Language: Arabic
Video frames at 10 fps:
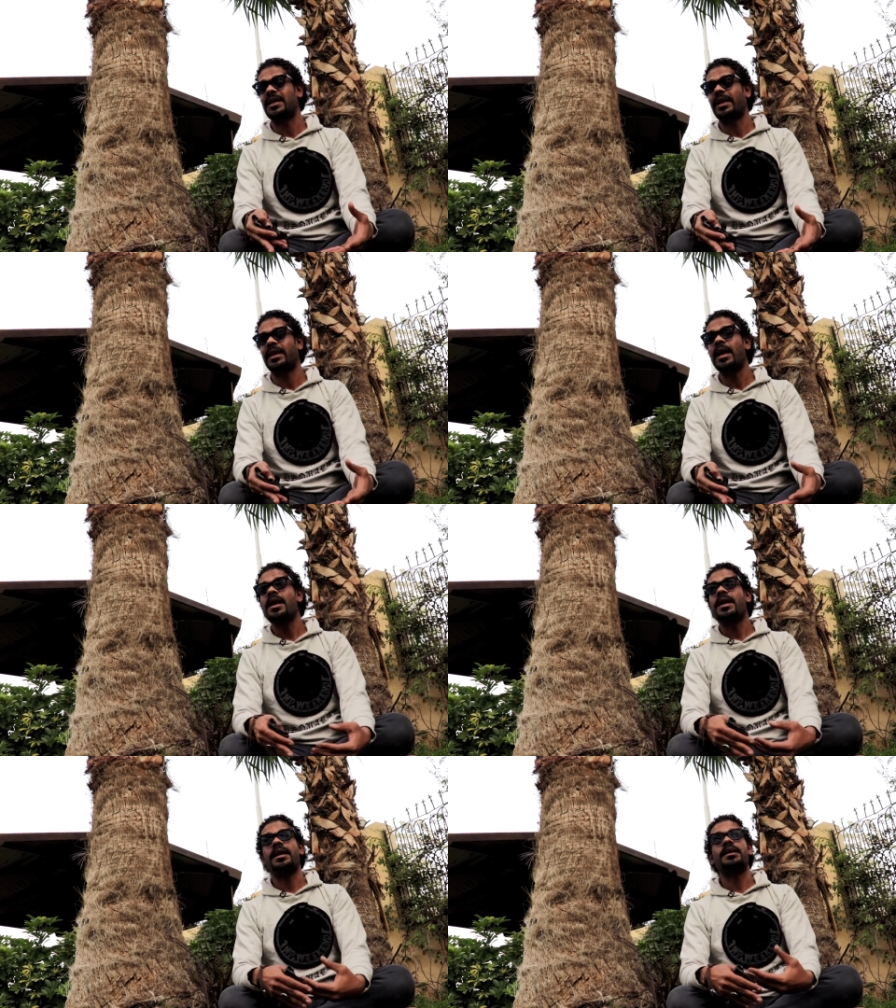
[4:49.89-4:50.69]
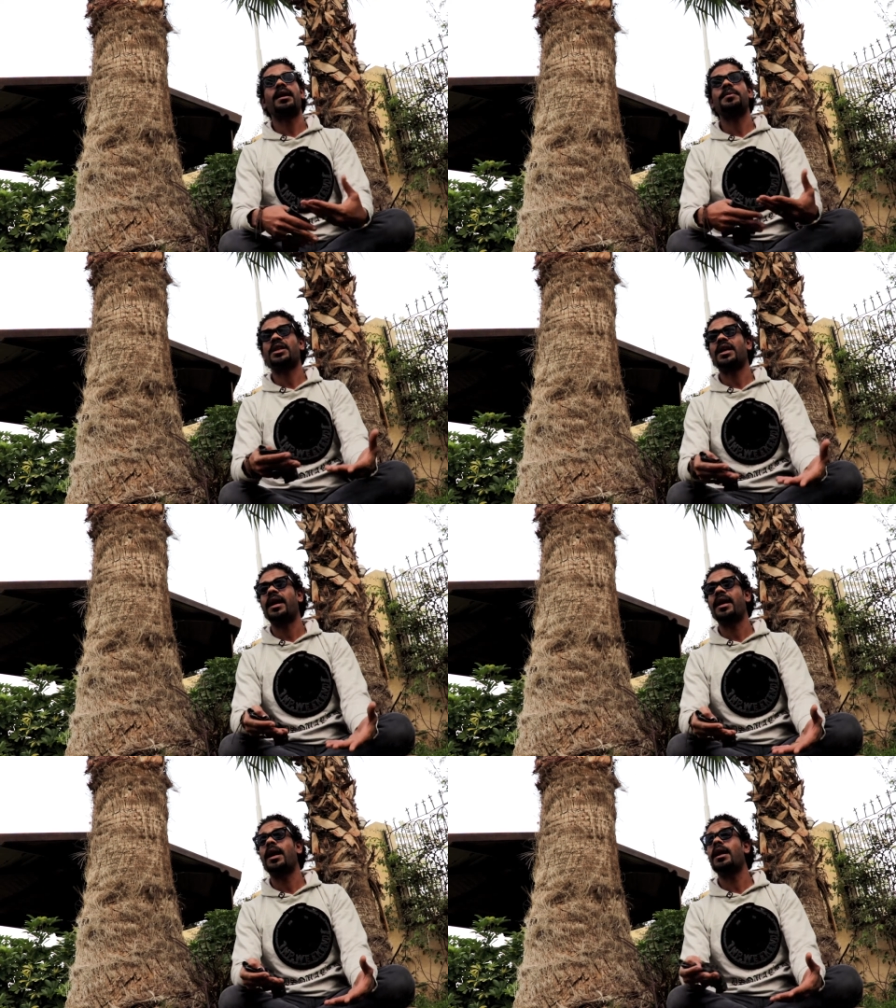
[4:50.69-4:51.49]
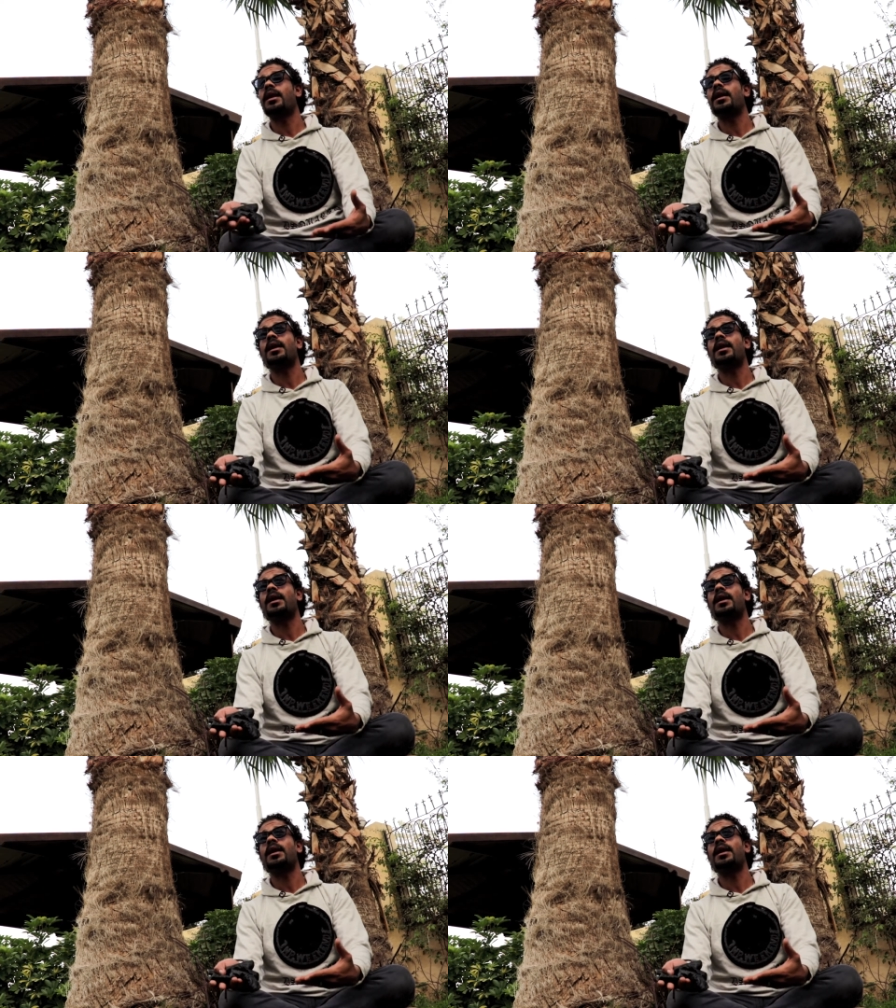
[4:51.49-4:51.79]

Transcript: زي كده يعني ابسط حاجه